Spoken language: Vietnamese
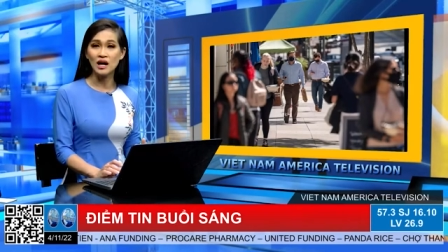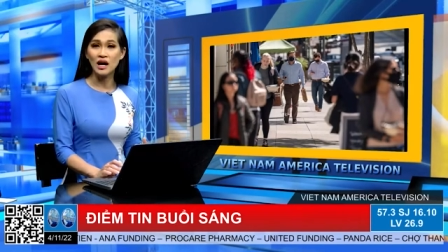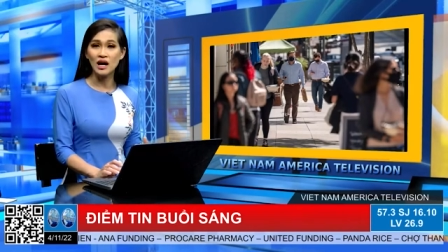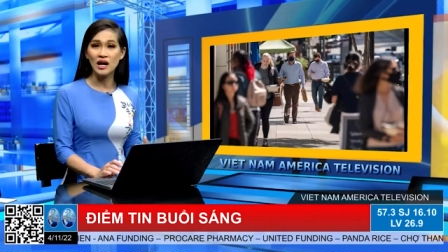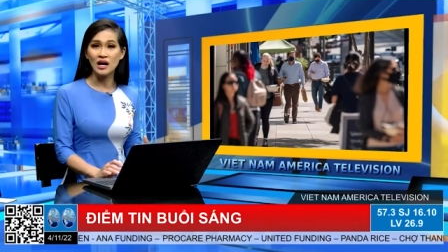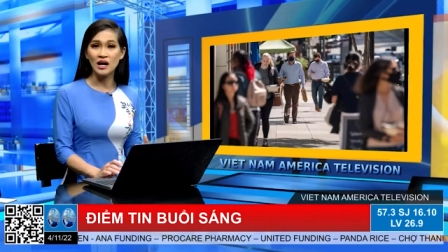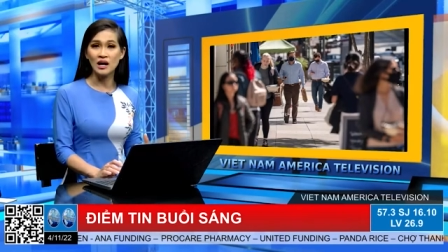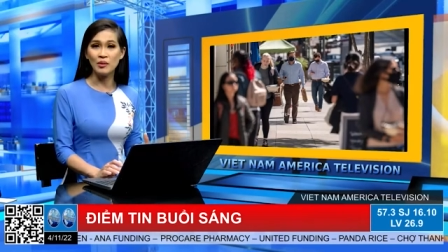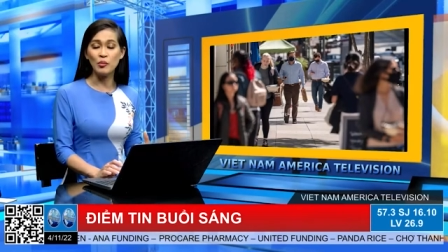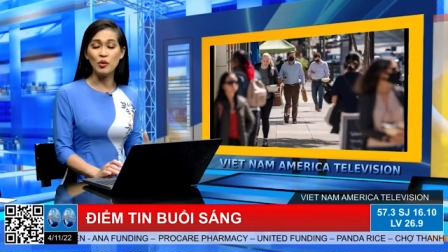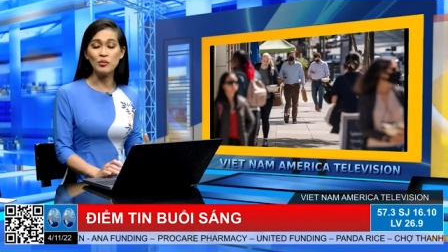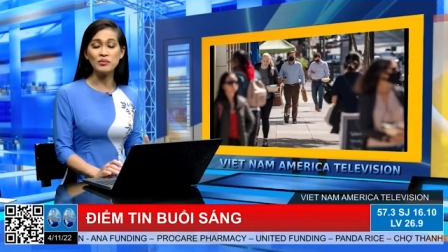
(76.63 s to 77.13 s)

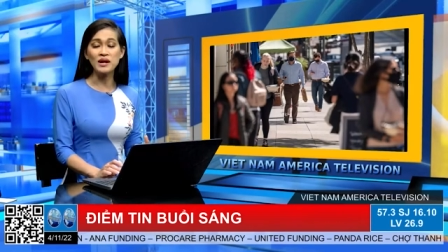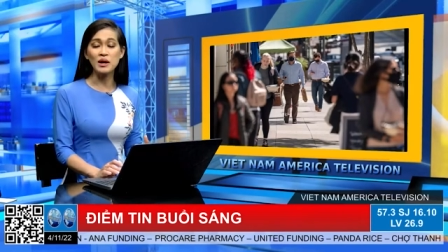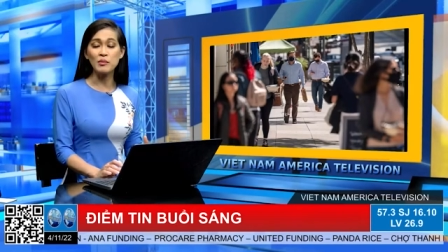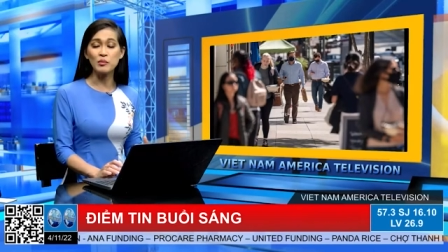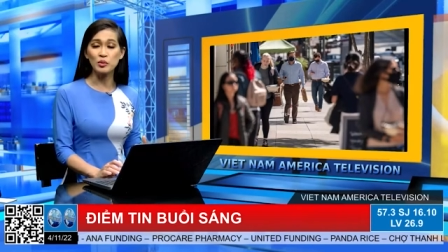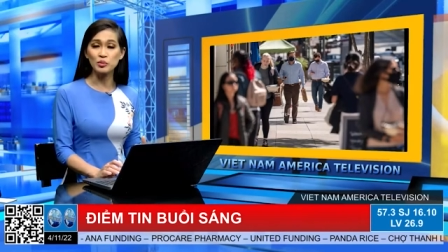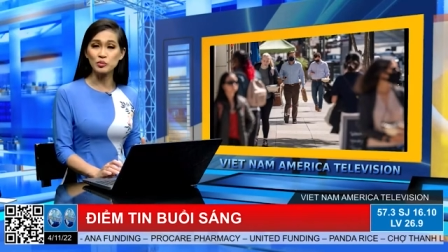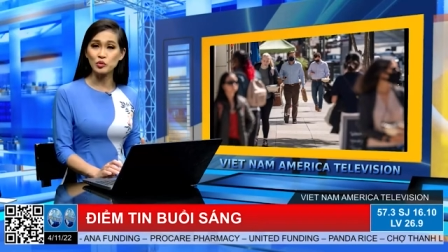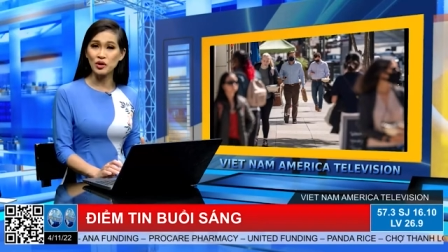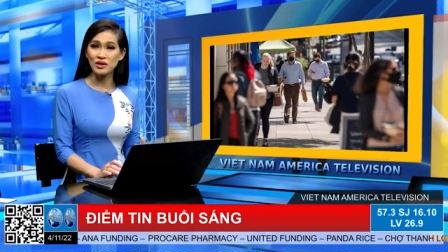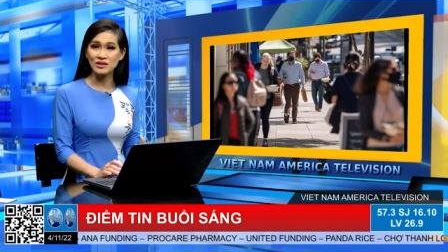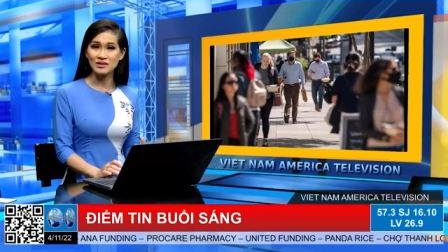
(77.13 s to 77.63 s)
à, 4 ngày
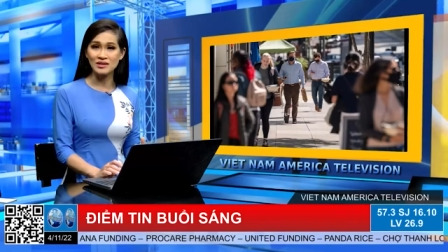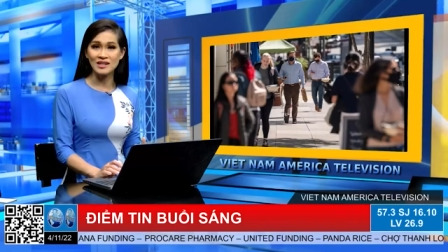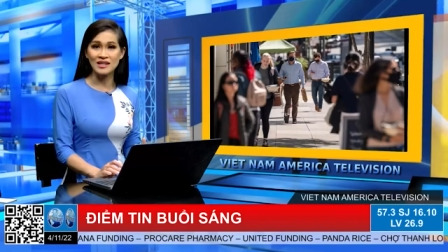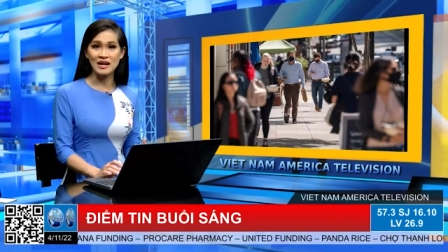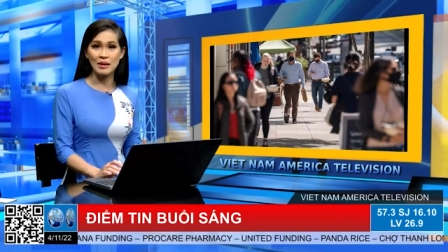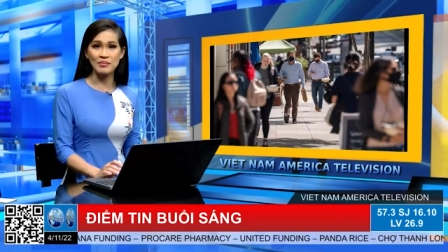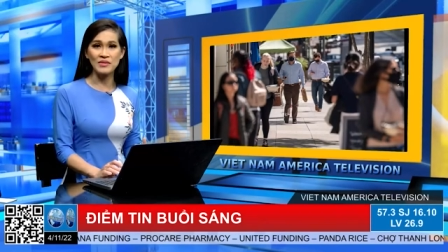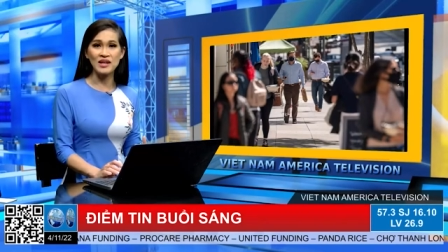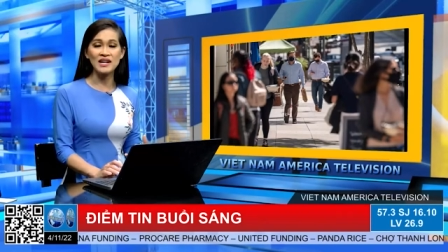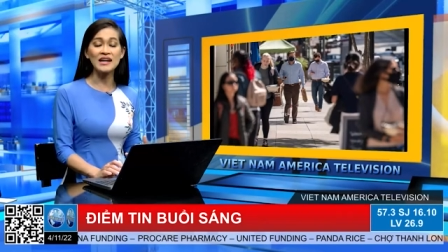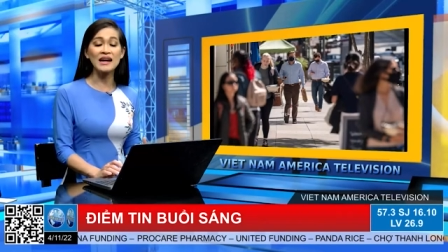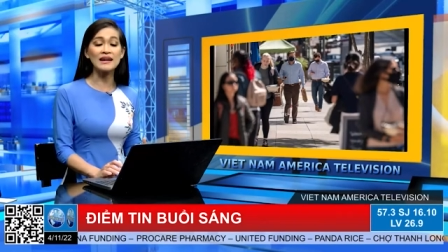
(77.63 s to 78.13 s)
một tuần thì
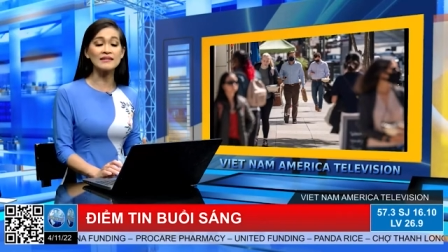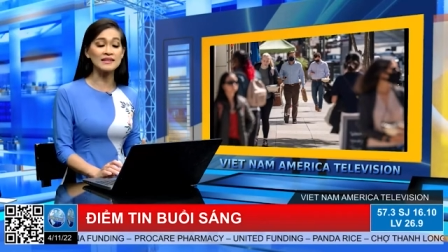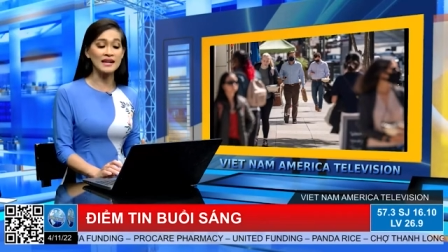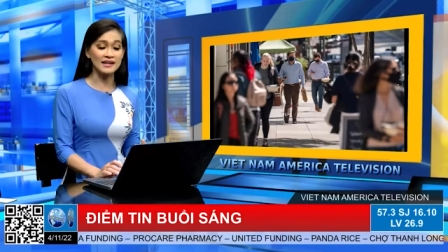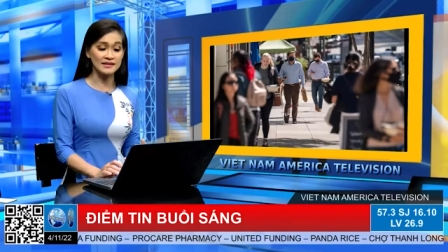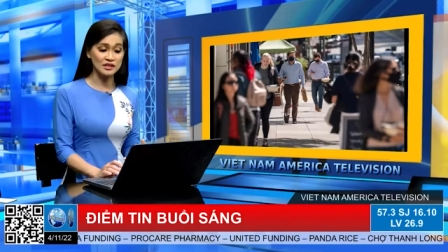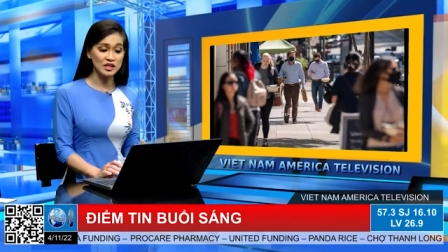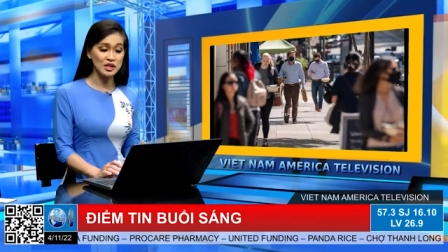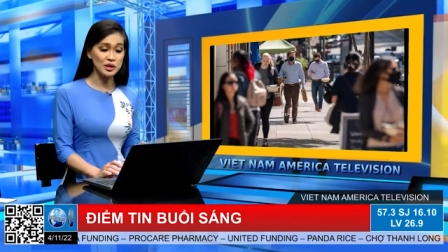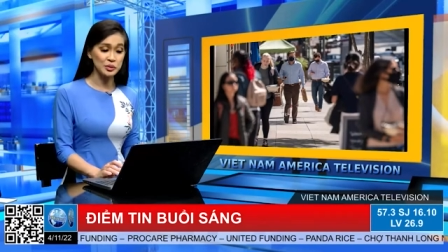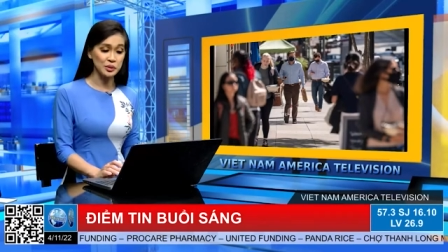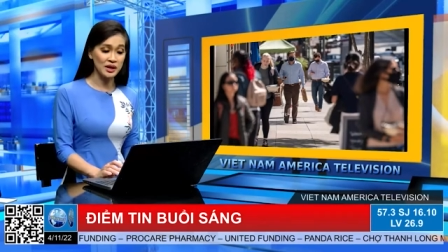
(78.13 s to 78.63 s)
cảm thấy căng
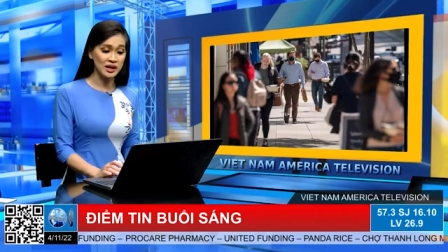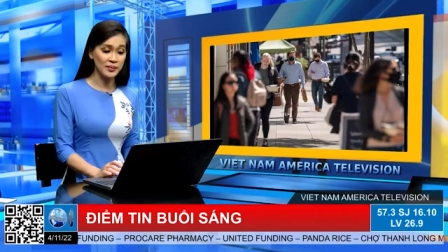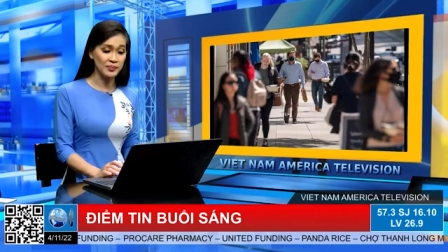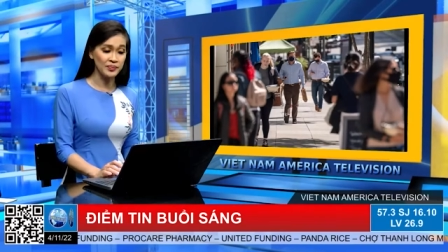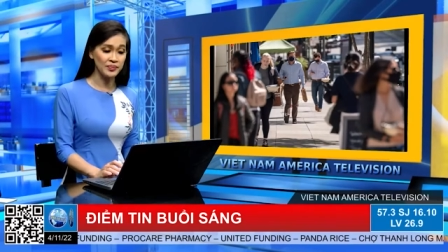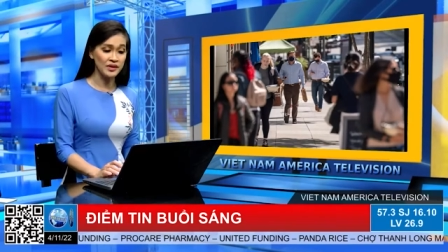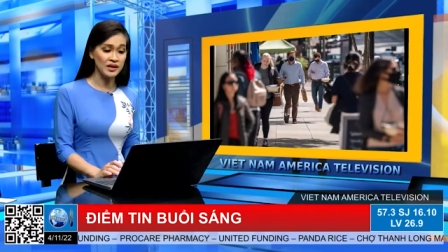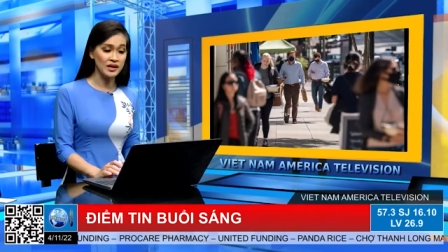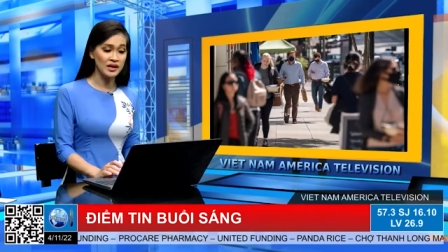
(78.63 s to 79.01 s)
thẳng nhiều hơn.